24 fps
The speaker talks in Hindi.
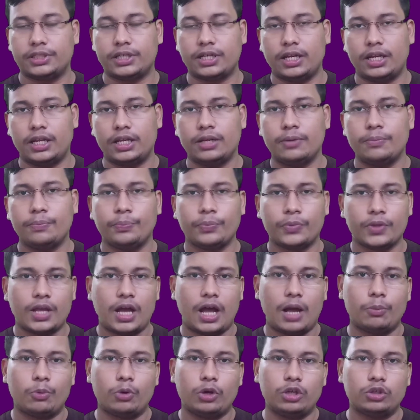पी का लाइन
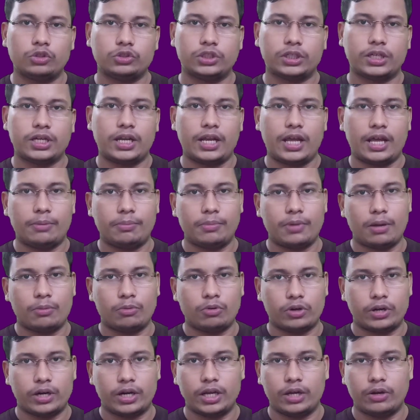आपको यू के लाइन में
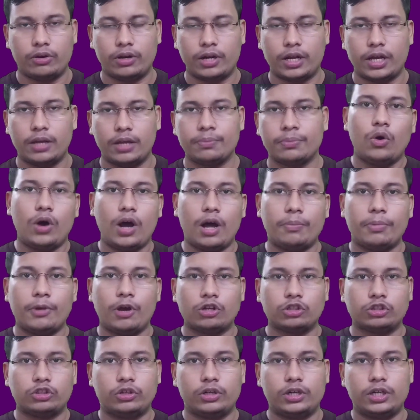आपको खड़े होना है वहाँ पे
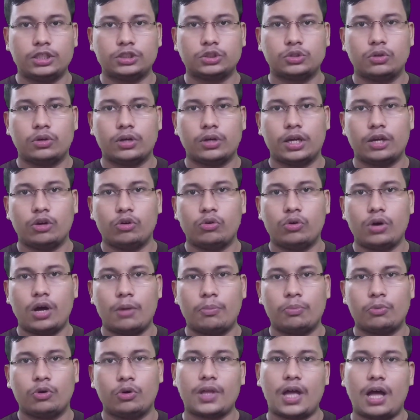अथॉरिटीज होंगे वो
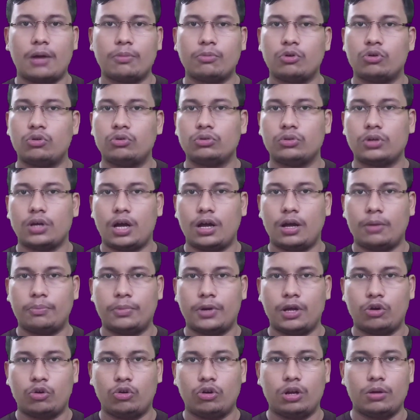आपको आपको उनका
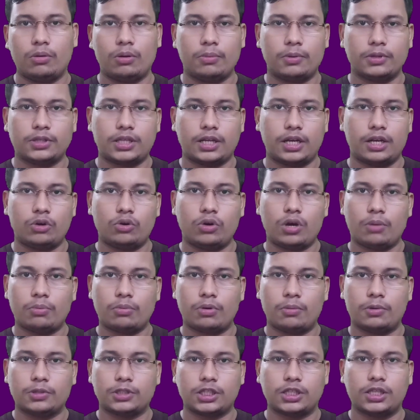अपना रोल नंबर बताना है वो
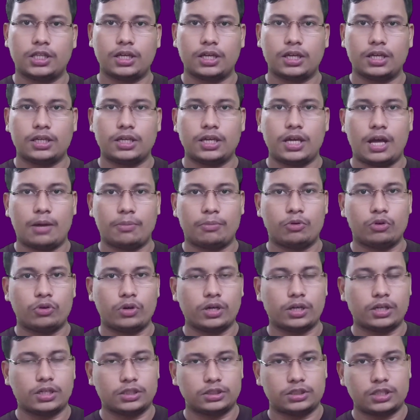आपको बता देंगे कि आपको
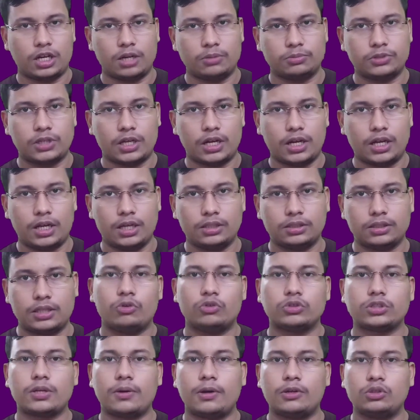किस तरफ जाना है
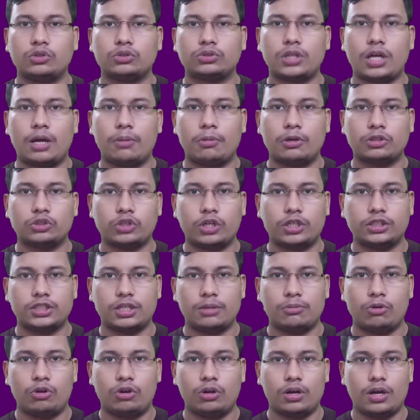उसके बाद दोस्तों आपका जो
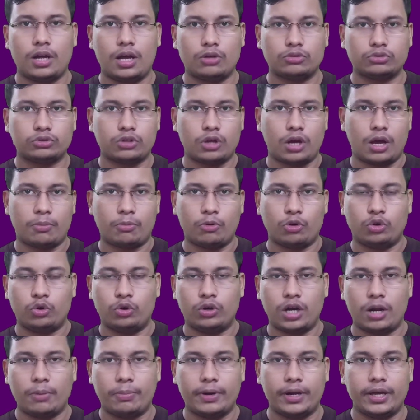एग्जाम हॉल होगा उसको आपको
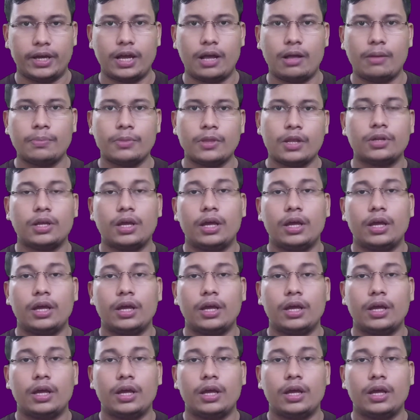ढूंढना पड़ेगा